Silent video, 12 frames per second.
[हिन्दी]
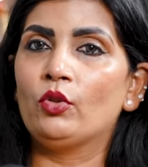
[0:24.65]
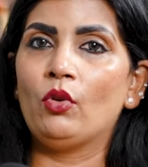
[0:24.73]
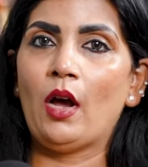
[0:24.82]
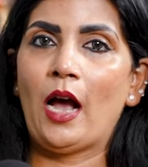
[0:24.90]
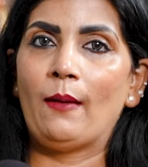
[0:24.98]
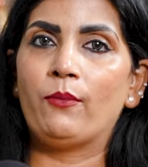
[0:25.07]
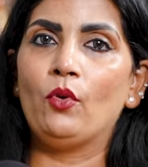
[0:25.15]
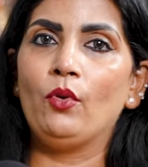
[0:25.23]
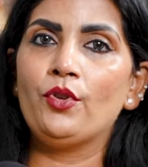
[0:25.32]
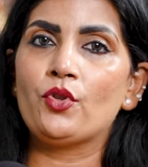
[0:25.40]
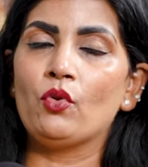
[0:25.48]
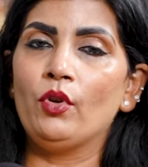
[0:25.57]
तो आपको
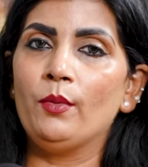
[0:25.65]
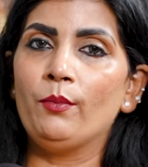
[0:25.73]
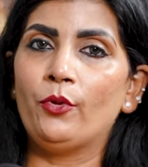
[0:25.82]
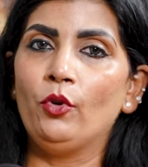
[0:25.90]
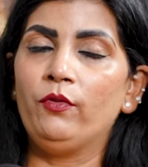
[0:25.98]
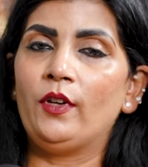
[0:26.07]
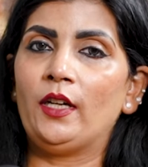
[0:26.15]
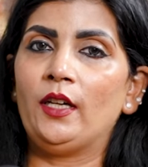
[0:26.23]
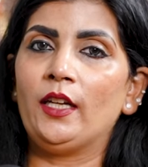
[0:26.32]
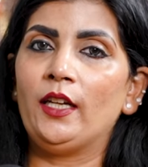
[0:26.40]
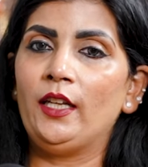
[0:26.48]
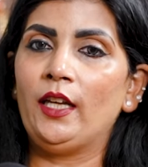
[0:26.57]
इसको इम्प्रूव
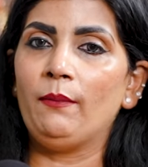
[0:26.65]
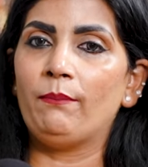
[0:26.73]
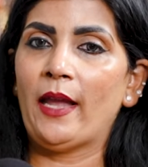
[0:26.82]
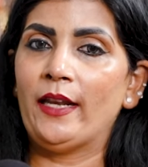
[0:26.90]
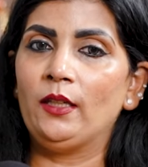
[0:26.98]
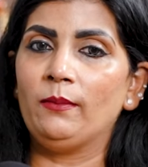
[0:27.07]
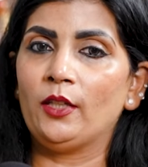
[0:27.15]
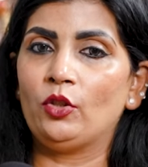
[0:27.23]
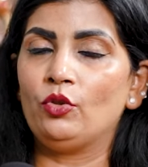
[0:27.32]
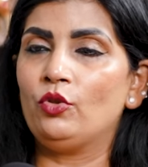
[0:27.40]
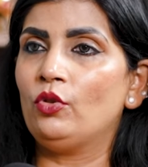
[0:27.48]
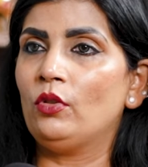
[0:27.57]
करने के लिए पहली बात
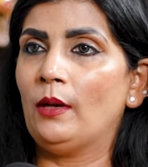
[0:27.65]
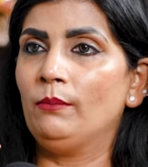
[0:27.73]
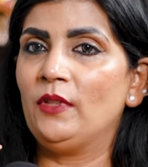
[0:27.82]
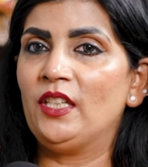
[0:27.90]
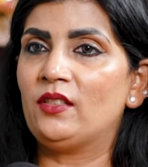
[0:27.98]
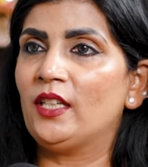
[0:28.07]
तो जो हम